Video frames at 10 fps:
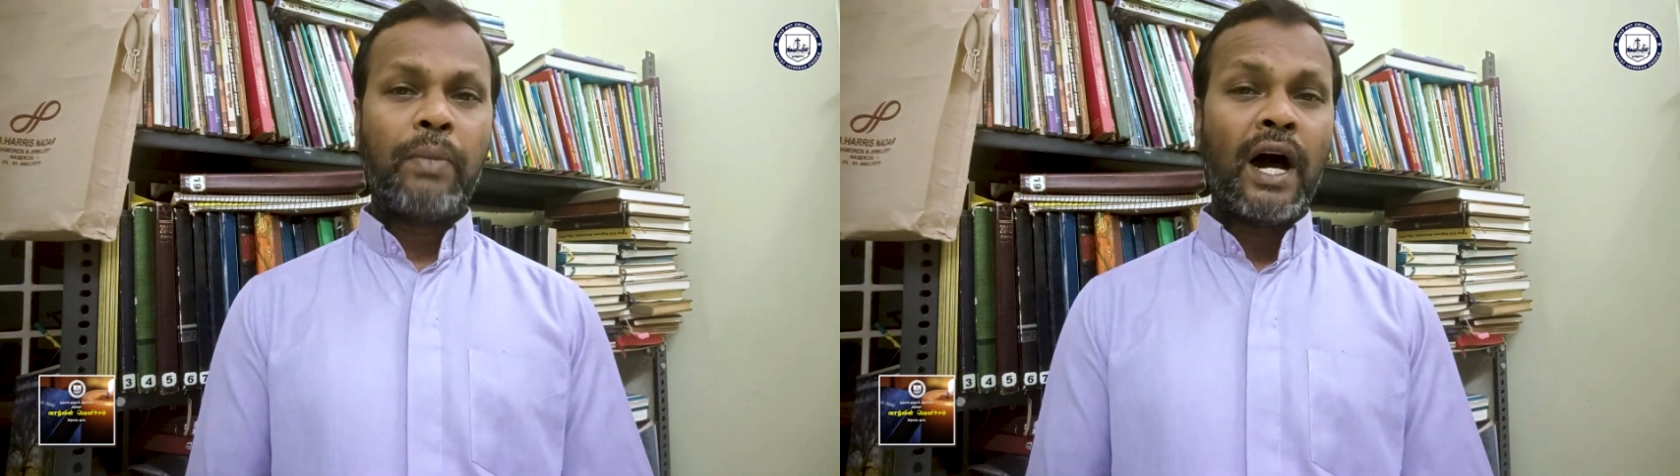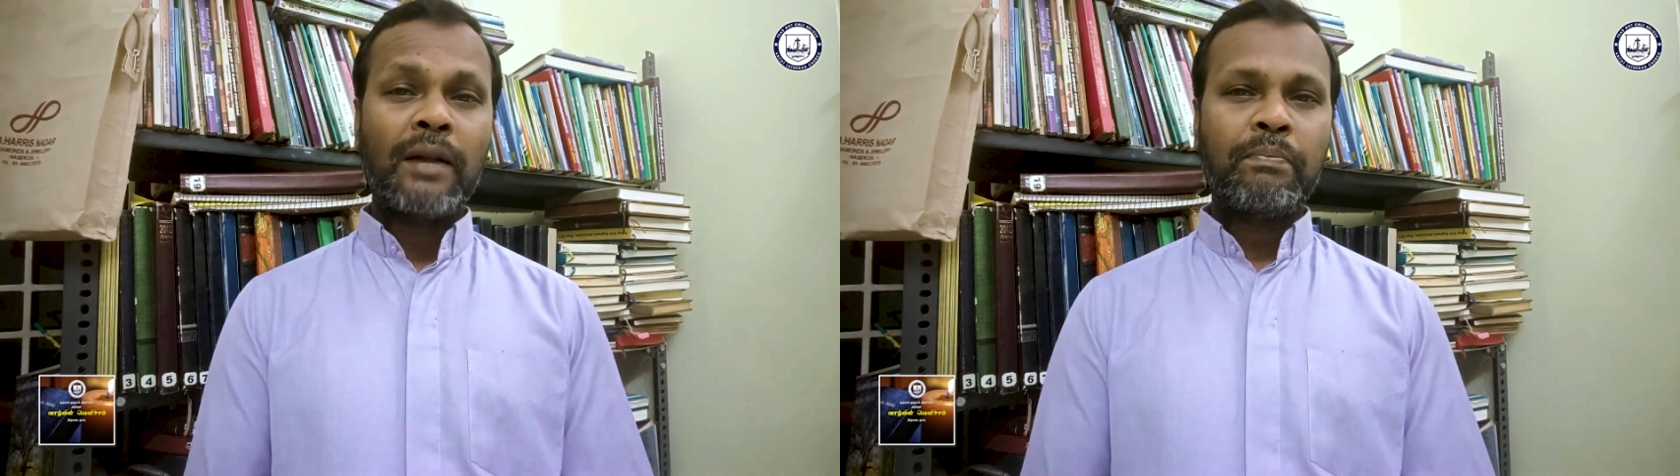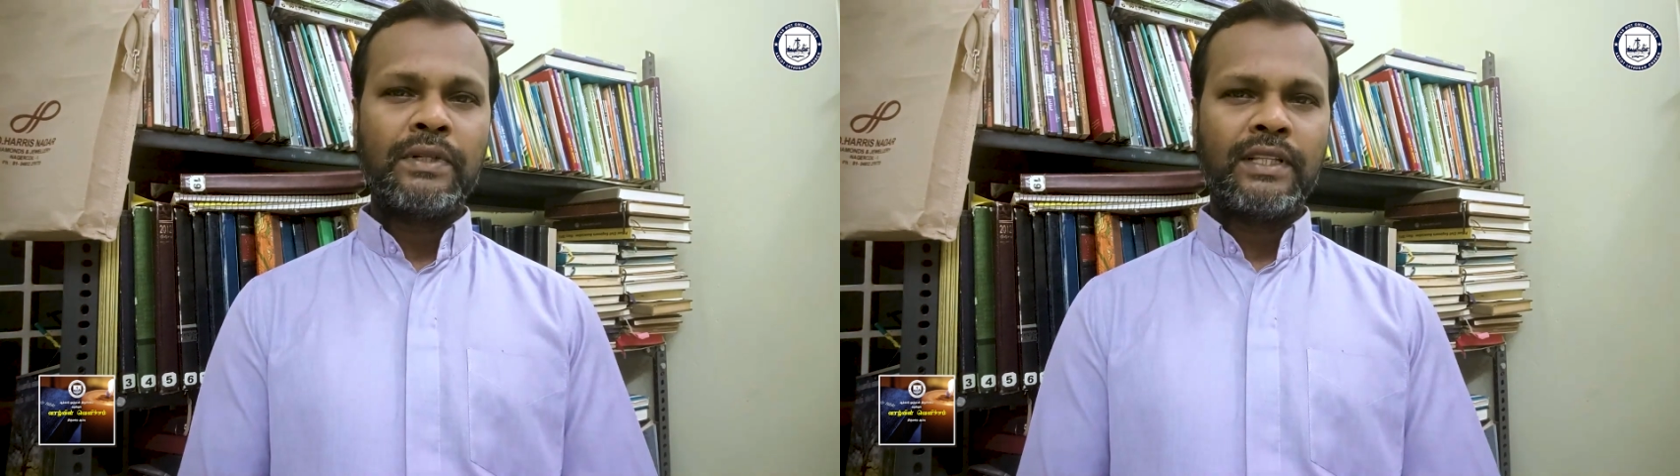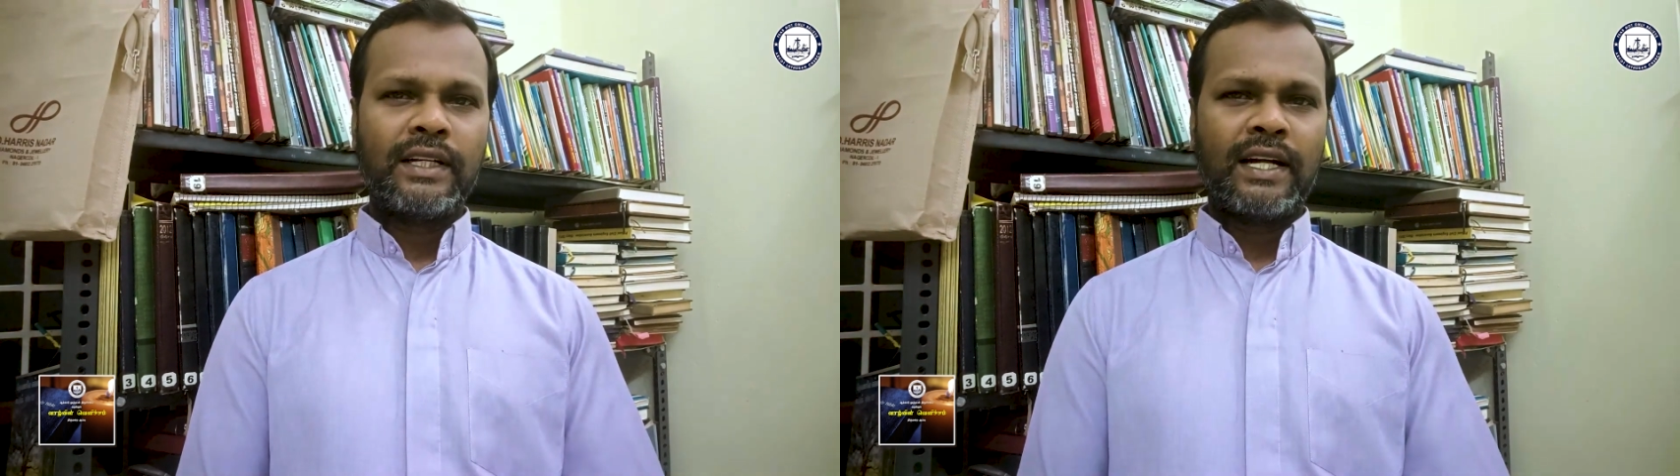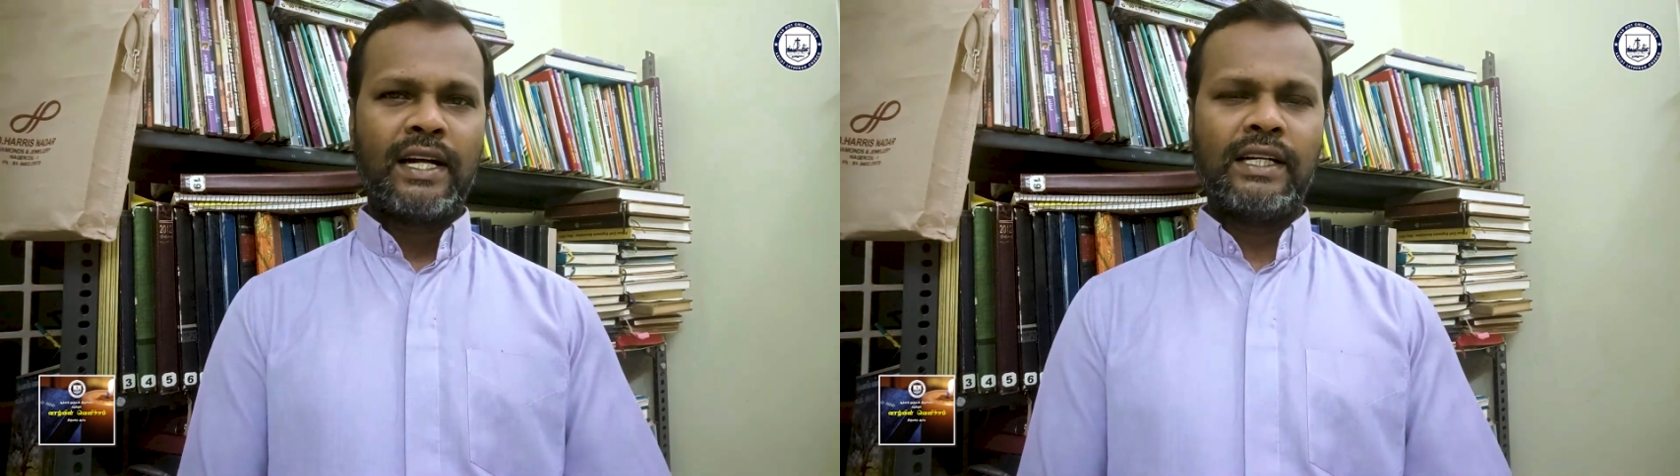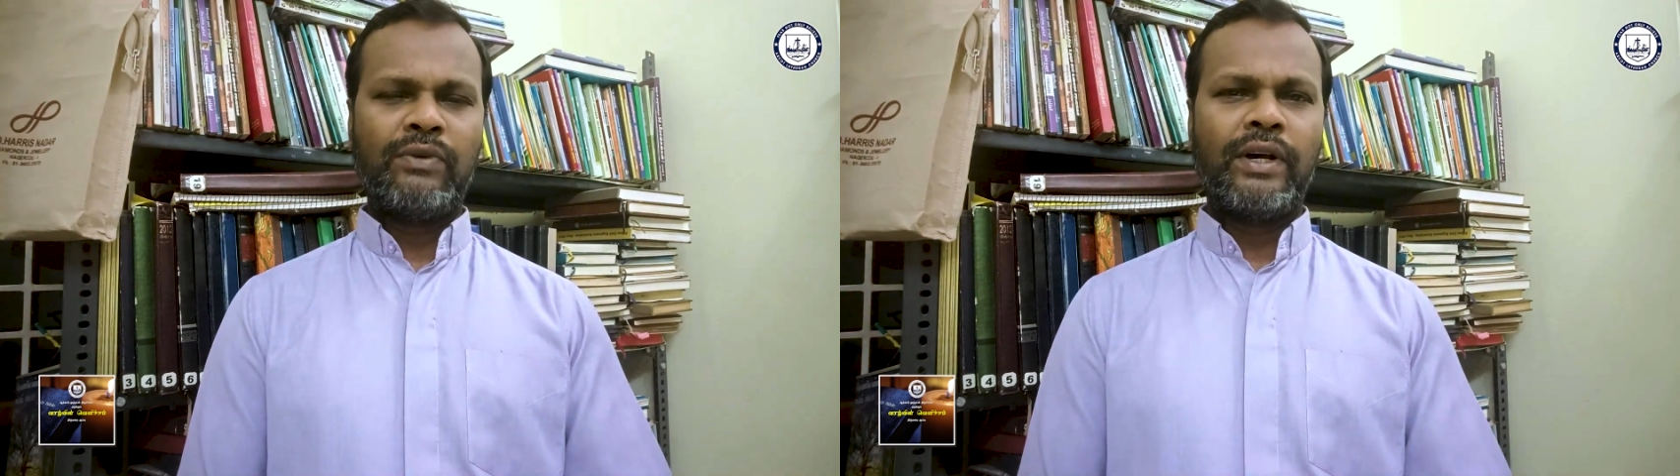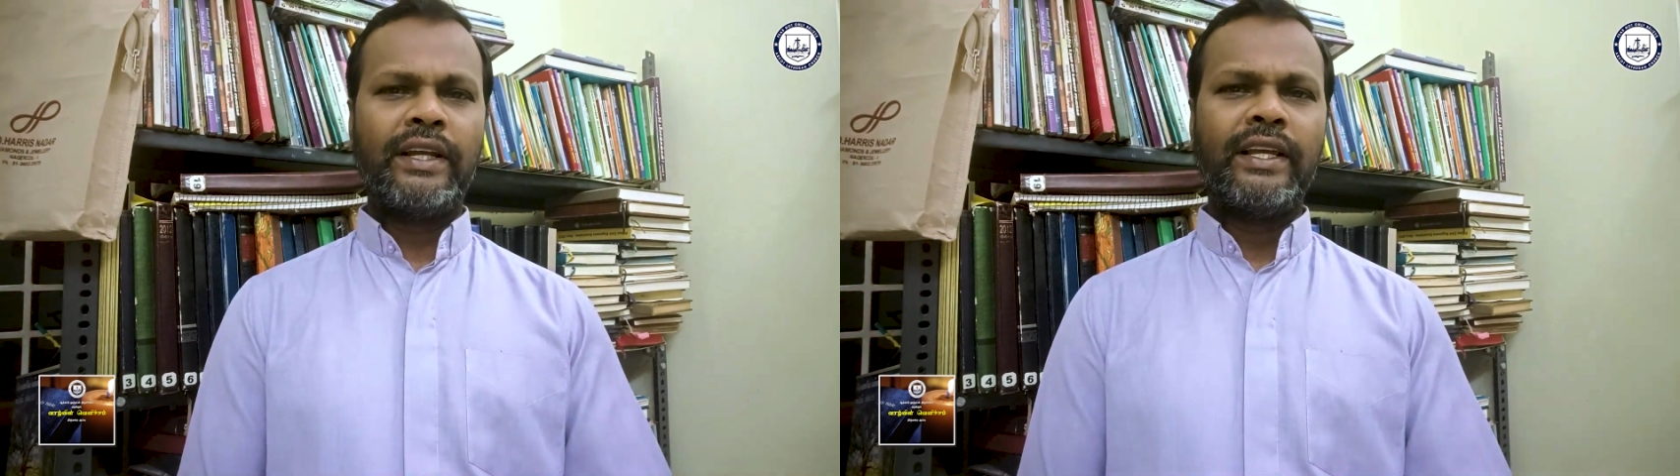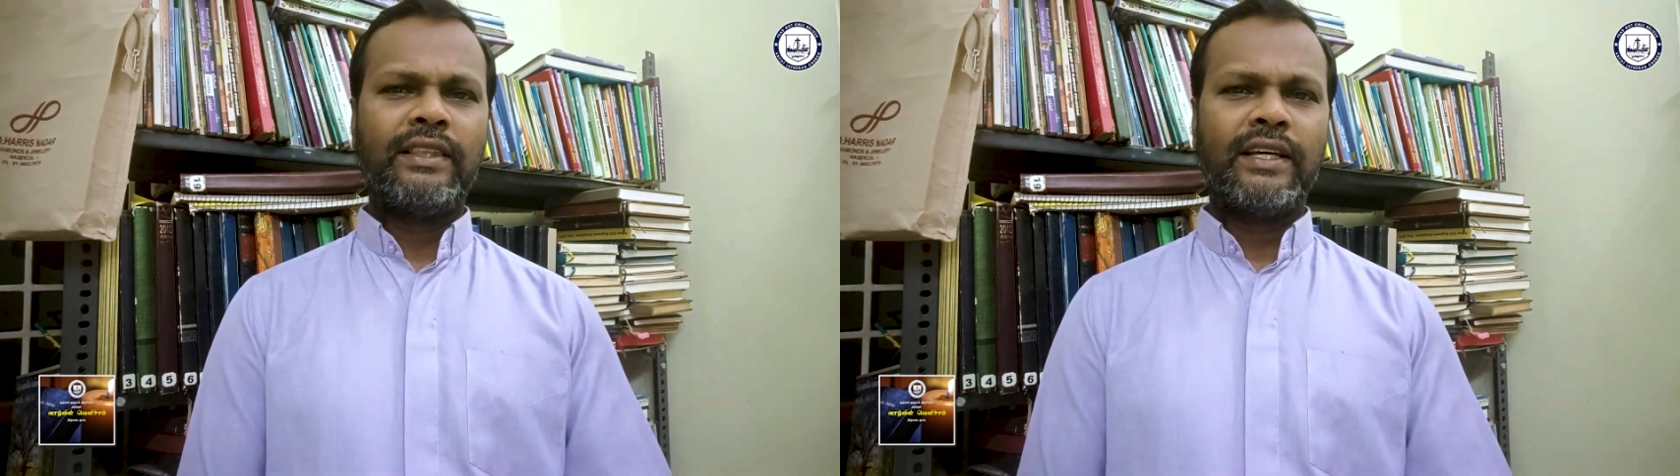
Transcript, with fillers: பார்ப்பதற்காக வருகை